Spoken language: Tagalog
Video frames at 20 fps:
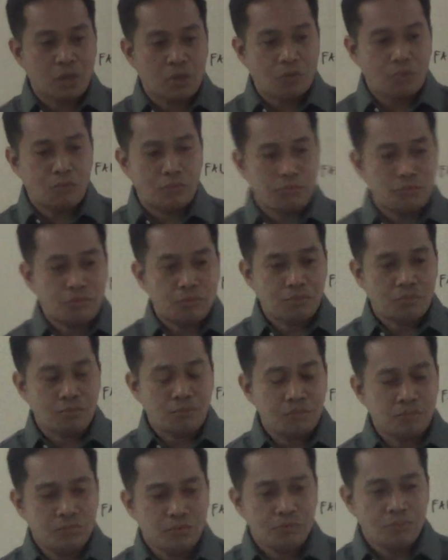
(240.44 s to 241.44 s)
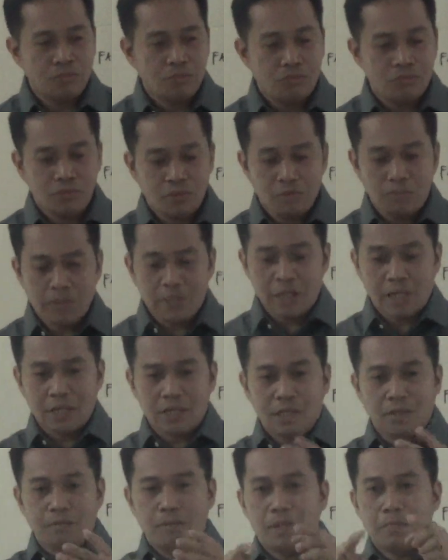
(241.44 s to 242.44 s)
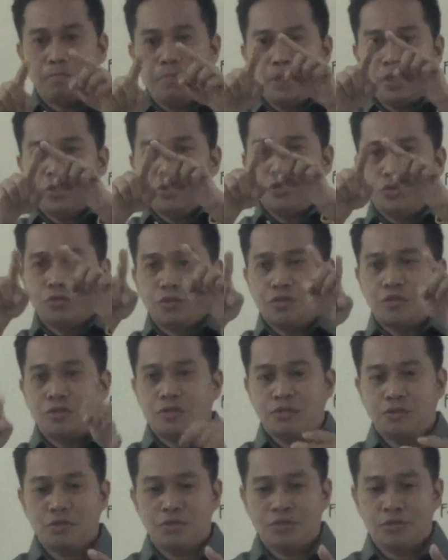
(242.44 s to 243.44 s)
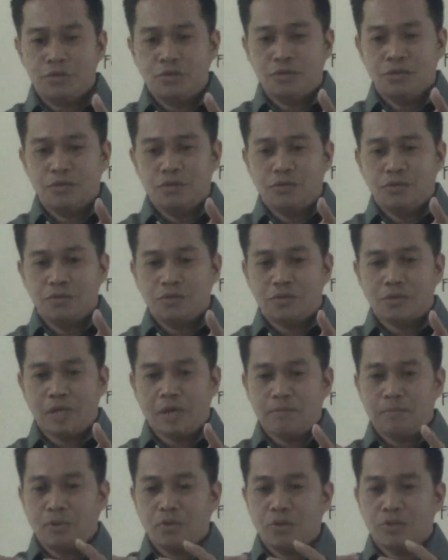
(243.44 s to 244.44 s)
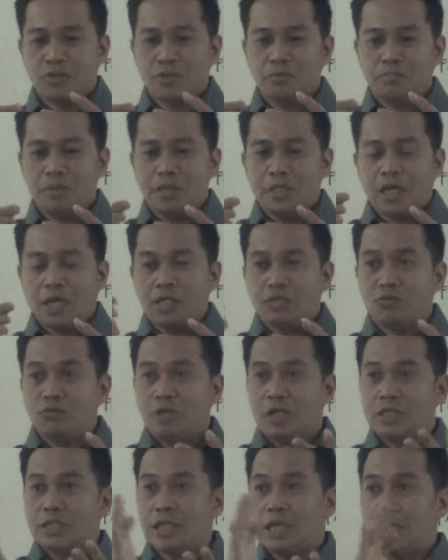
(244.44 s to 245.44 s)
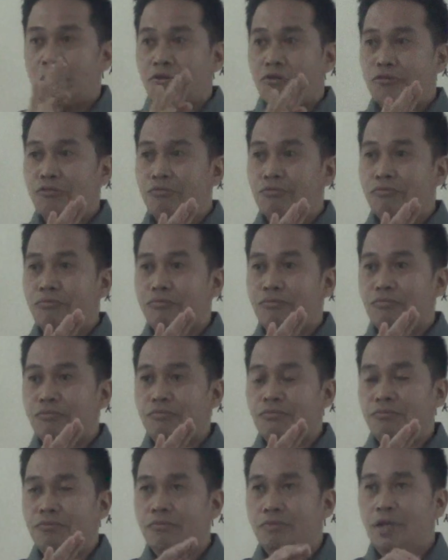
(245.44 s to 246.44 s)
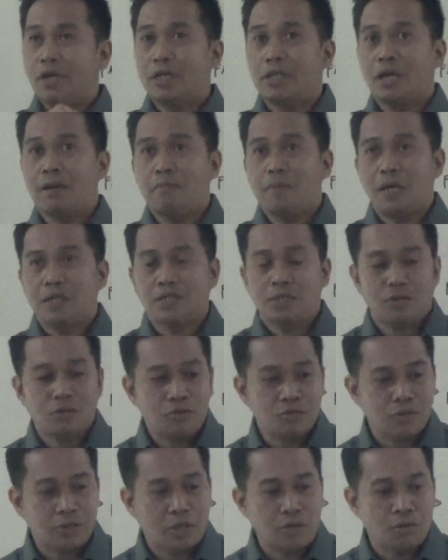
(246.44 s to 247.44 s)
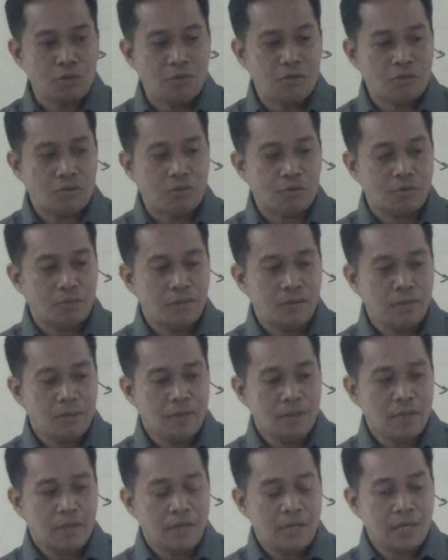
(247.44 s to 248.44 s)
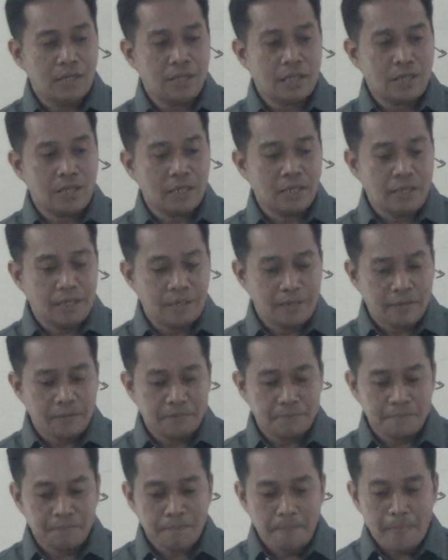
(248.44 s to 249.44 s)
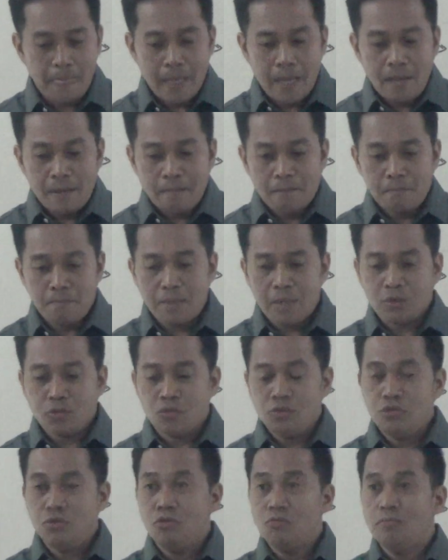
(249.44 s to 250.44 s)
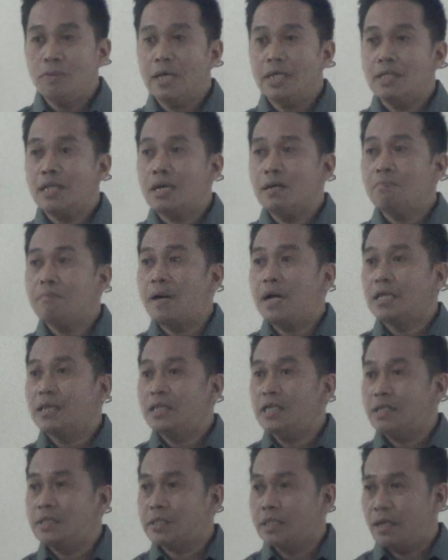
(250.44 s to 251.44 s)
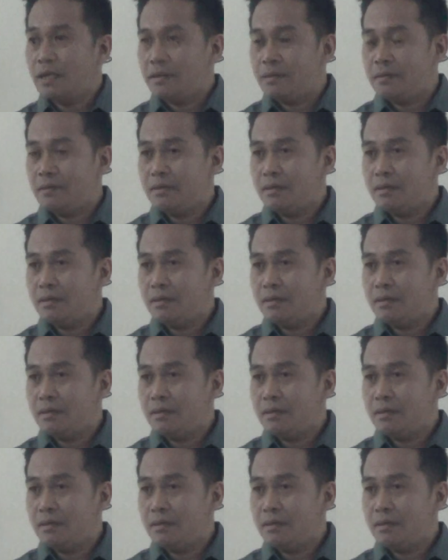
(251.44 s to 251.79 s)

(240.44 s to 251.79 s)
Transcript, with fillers: akong, di ba dati may picture, tapos may nakasulat sa likod. Ang nabasa ko yun sa rolo ko. Ano nakalagay? Matuyuman ang batisan,